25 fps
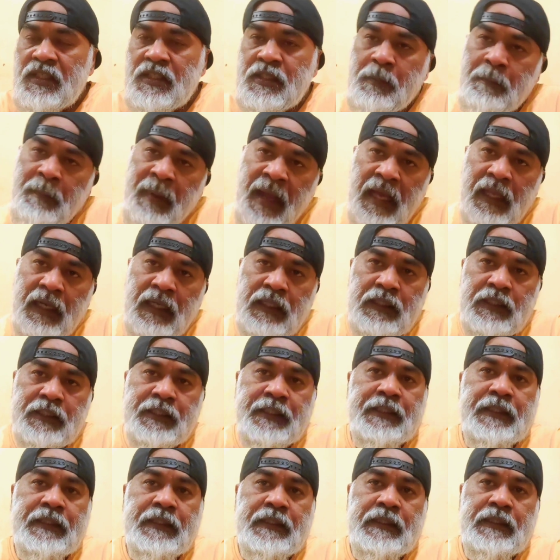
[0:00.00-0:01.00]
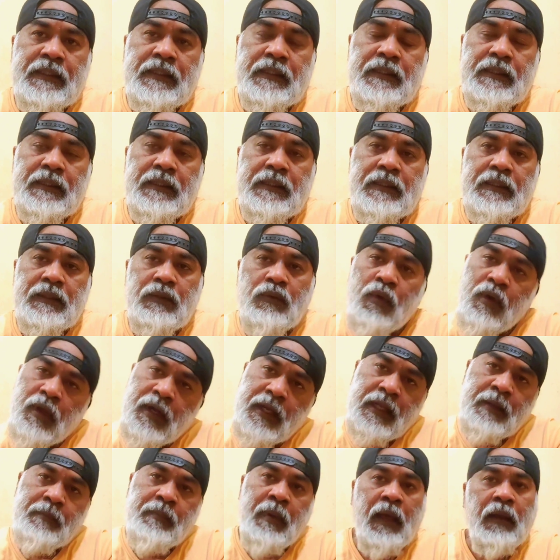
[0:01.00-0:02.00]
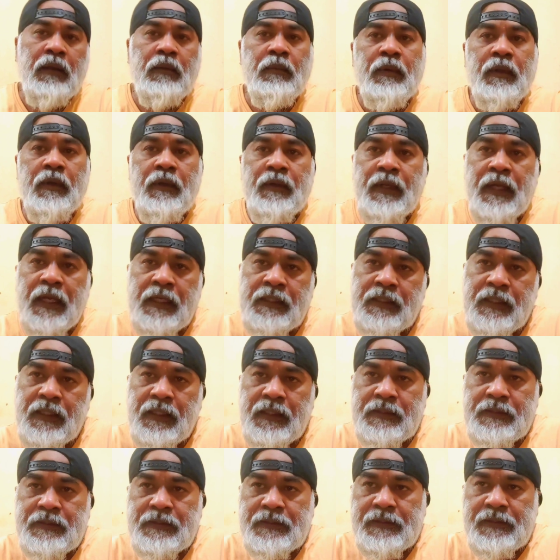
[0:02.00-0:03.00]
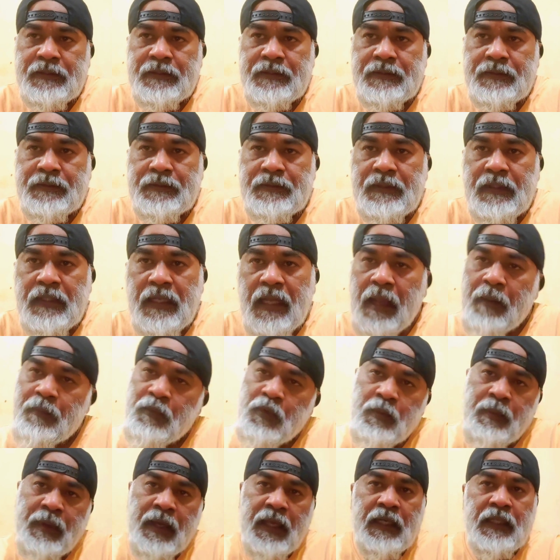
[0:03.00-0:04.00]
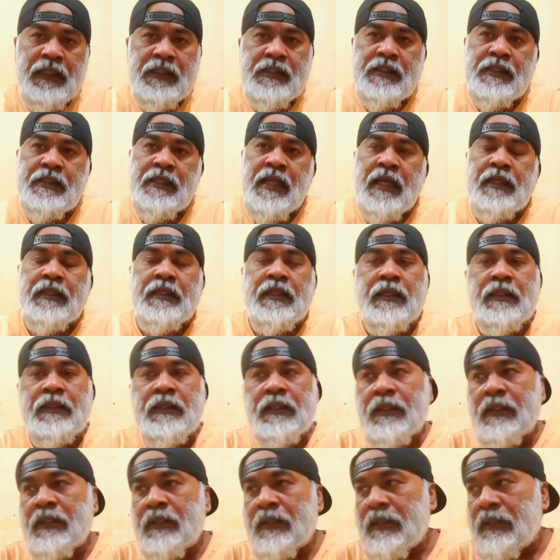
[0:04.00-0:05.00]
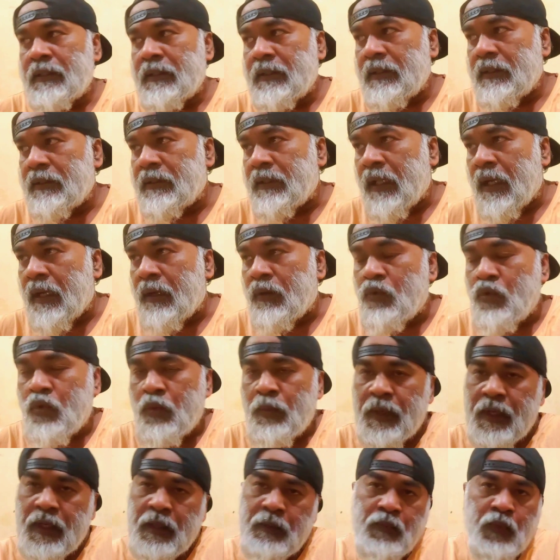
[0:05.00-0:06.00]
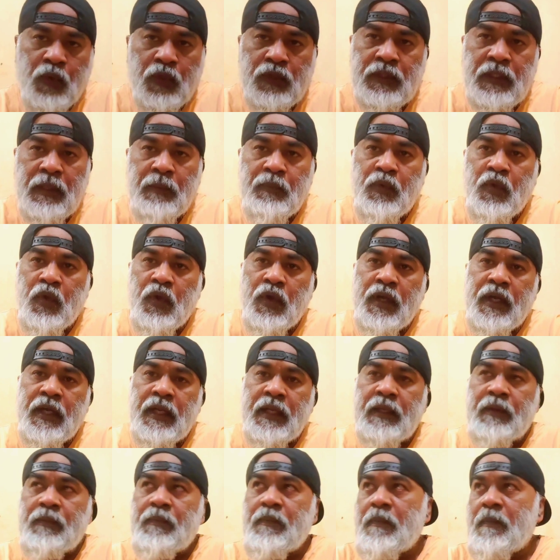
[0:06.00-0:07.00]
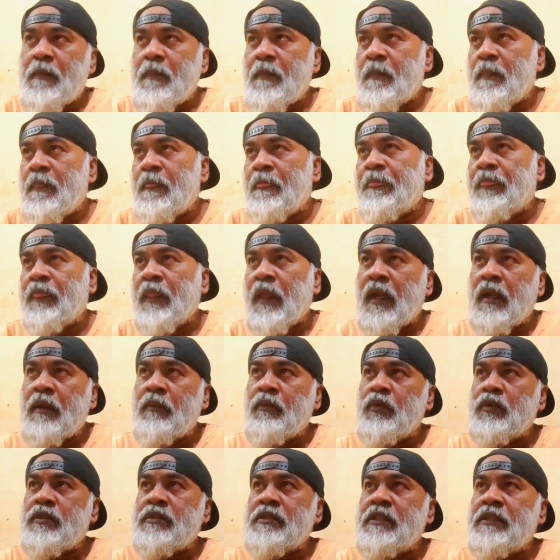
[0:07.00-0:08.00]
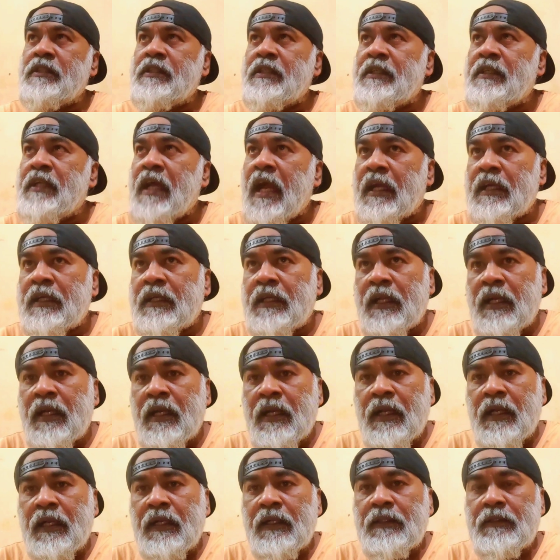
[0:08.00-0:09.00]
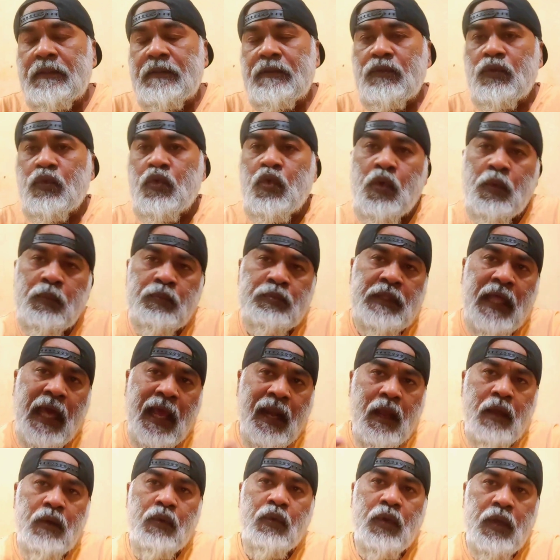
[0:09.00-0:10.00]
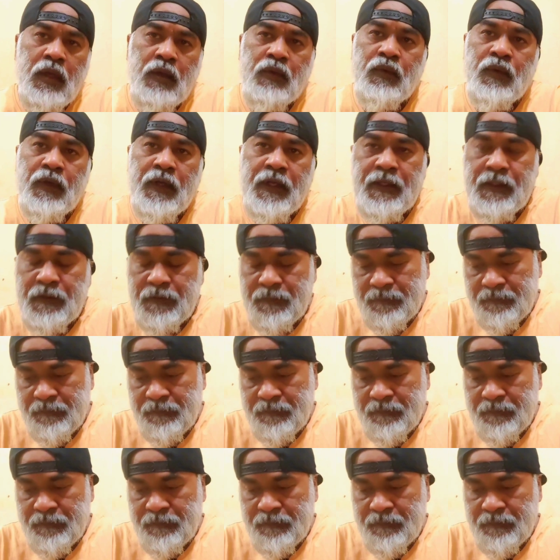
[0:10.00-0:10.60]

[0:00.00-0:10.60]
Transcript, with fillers: যে বাংলাদেশে অনেক ভালো ভালো ডাক্তার আছে আমগো বাংলাদেশের ডাক্তারদের তারা খুব একটা বদনাম করে নাই তারা বলছে যে ডাক্তাররা খুব তাড়াহুড়া করে